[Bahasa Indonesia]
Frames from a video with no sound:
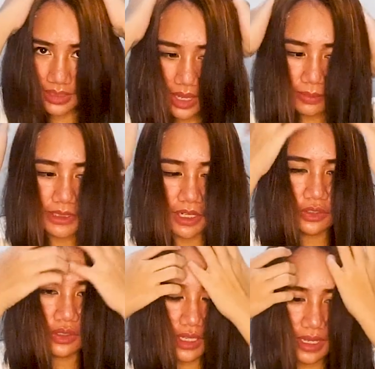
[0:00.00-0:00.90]
Tahap
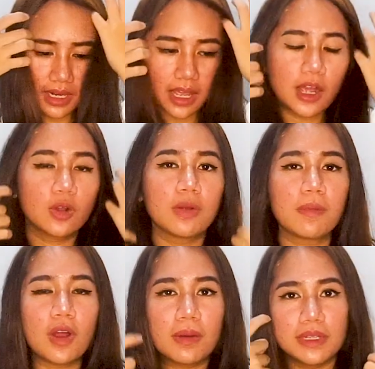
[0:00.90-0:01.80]
selanjutnya adalah gue
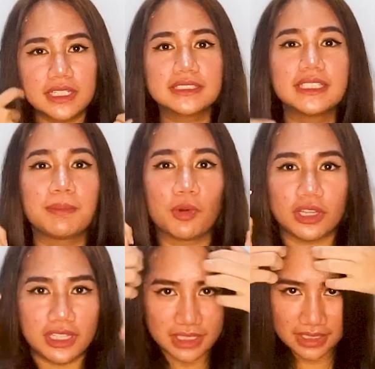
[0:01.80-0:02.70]
mau nge si
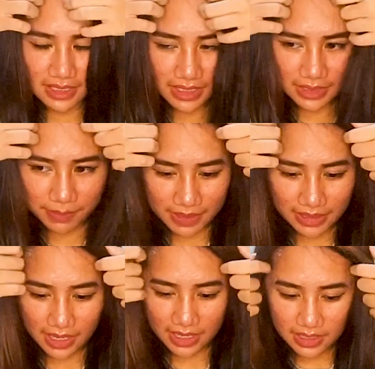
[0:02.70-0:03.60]
poni jadi
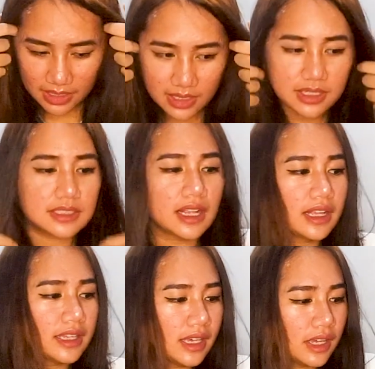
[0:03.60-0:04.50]
depannya.
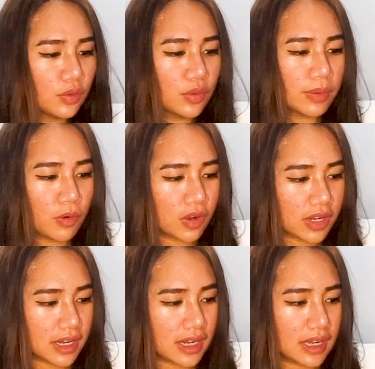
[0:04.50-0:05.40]
Caranya gue mau
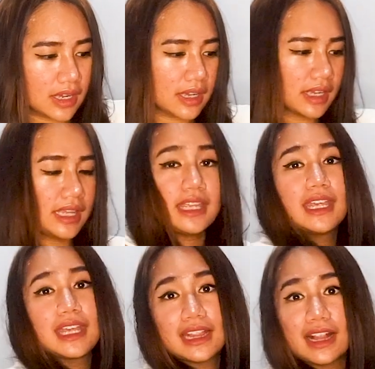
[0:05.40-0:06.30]

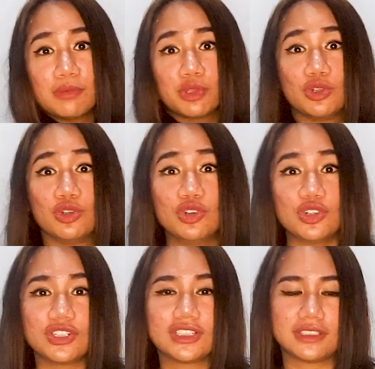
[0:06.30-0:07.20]
ikat rambut dulu.
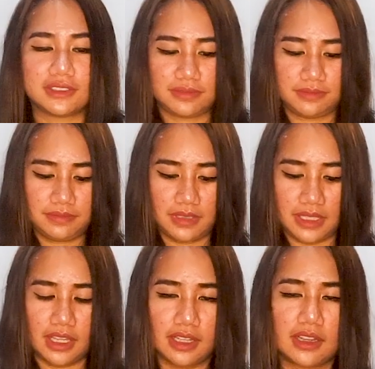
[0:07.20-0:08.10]
Kita
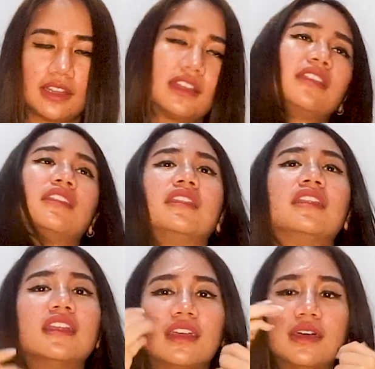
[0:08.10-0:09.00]
ikat
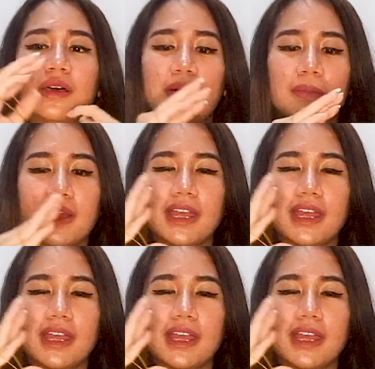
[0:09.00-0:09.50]
pakai